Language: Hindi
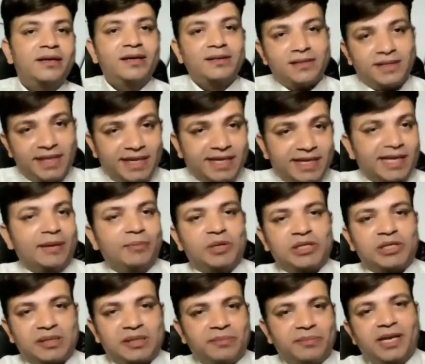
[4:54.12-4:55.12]
सीखने में
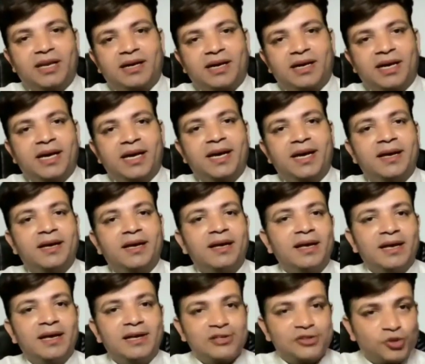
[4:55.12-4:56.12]
समय लगा है
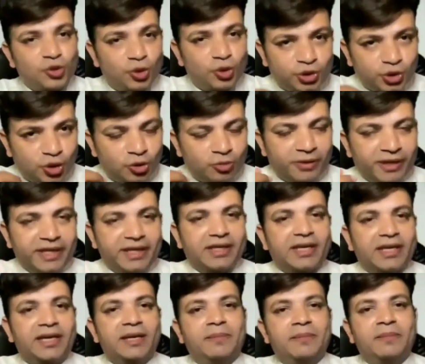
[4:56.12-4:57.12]
सोच को बड़ी
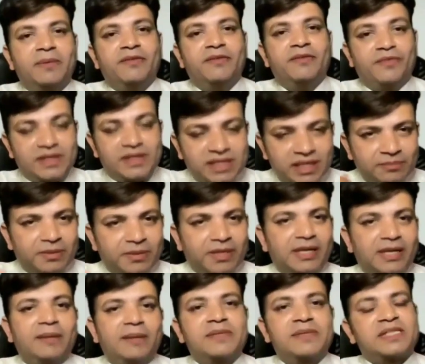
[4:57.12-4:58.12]
करने में विजन
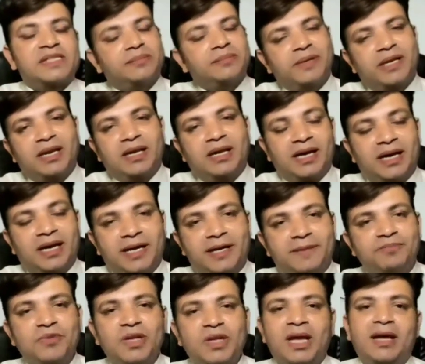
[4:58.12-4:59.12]
बनने में समय लगा है
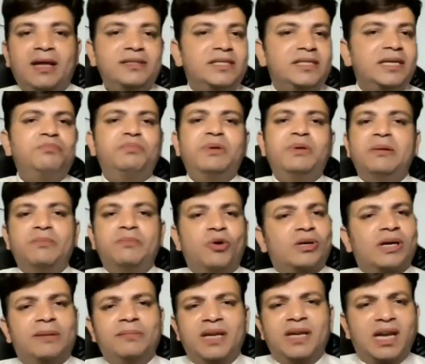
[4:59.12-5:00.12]
जब भी
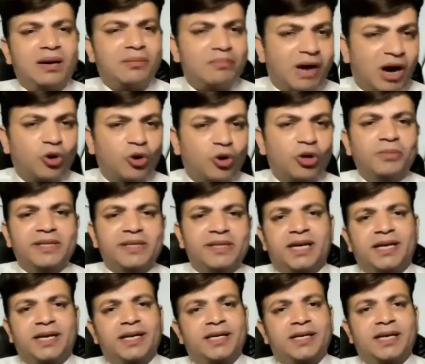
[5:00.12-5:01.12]
मौका मिला माहौल में
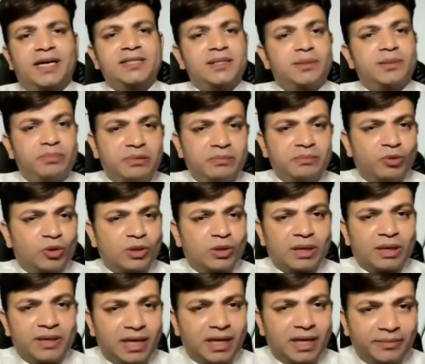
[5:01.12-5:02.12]
जाने का जब भी मौका
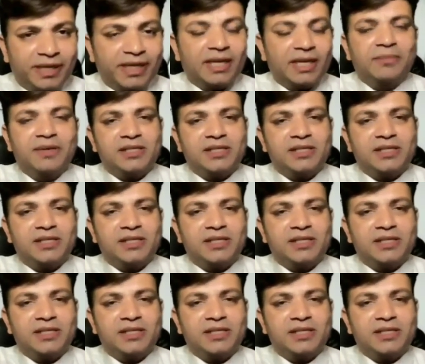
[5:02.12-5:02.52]
मिला मीटिंग में